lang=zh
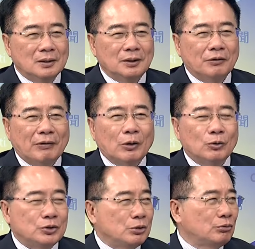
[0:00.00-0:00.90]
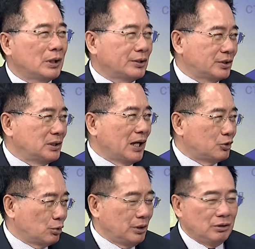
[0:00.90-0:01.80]
因为法国军队他自己爱
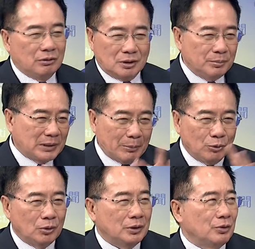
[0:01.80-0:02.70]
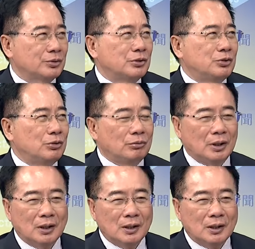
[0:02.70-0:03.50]
吹牛，根本打不过俄罗斯军队。